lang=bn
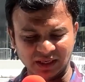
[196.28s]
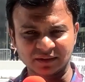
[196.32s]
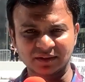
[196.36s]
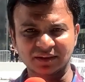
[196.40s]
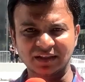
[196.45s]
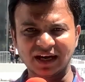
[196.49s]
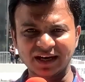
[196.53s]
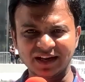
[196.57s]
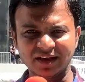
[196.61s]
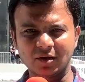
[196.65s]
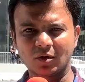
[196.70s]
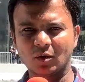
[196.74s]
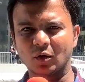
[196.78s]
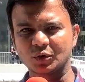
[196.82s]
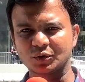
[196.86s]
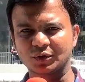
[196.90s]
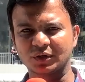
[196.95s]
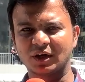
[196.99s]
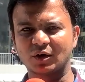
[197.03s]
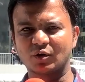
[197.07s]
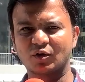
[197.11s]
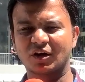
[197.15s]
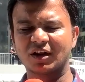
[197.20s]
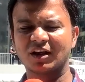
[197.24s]
তারিখ
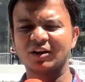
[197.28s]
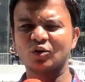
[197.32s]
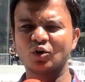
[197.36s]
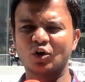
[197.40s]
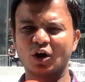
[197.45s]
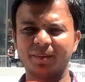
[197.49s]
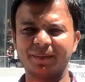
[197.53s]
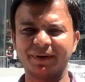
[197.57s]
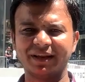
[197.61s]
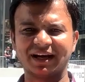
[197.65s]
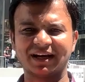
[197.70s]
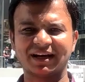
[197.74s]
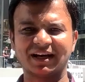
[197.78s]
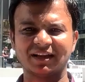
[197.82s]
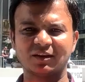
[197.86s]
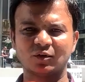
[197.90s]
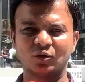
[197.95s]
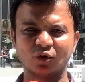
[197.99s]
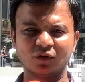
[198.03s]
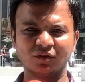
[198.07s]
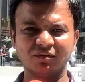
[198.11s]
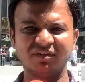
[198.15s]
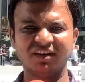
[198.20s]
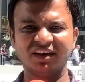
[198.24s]
ঘোষণা করেন কবে নাগাদ
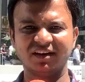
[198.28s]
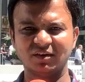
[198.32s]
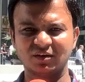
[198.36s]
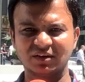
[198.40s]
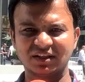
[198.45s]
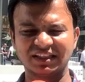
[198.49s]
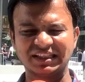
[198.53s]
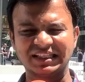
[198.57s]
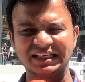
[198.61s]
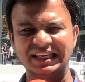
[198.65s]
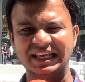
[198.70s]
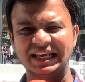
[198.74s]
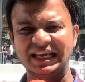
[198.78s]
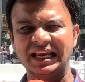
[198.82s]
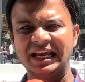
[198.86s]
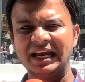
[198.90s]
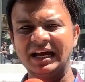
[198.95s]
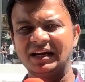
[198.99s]
কোন ভেন্যুতে তিনি